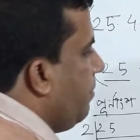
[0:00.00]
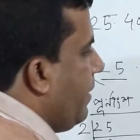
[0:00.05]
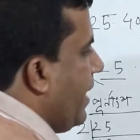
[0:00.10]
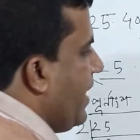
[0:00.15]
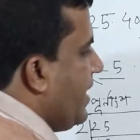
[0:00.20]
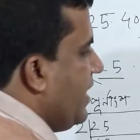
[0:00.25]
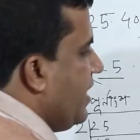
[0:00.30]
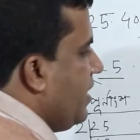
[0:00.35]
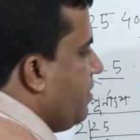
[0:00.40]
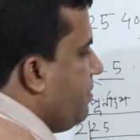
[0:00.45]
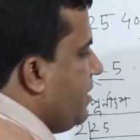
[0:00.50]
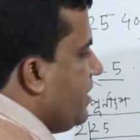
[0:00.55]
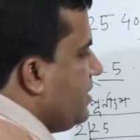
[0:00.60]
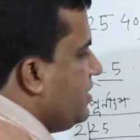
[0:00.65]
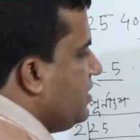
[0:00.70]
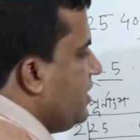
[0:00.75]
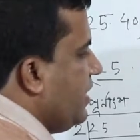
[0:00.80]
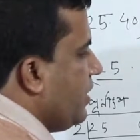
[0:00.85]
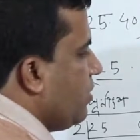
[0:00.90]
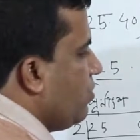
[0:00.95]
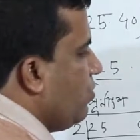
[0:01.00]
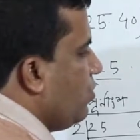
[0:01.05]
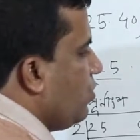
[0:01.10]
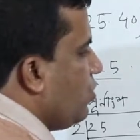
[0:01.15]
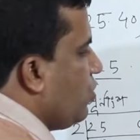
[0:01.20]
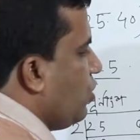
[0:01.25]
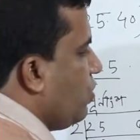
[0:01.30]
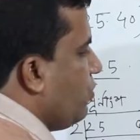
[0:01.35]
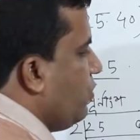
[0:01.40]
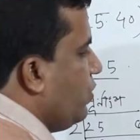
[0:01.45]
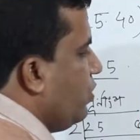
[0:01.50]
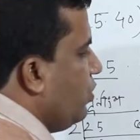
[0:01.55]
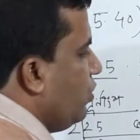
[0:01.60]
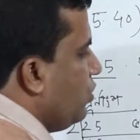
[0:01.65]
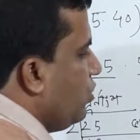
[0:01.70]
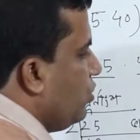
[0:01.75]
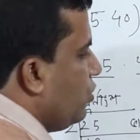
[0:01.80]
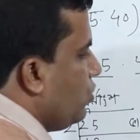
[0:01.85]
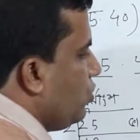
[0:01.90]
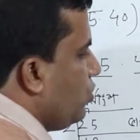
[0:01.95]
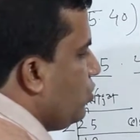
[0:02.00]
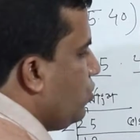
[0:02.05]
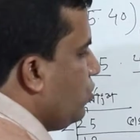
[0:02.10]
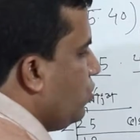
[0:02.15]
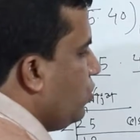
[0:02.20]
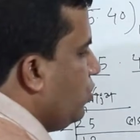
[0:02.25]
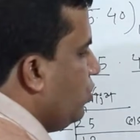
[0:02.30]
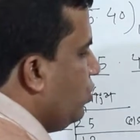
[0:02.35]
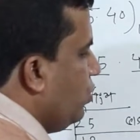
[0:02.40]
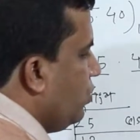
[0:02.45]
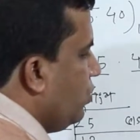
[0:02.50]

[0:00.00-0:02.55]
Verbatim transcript: বাইনারি বেস দিয়ে গুণ করব টু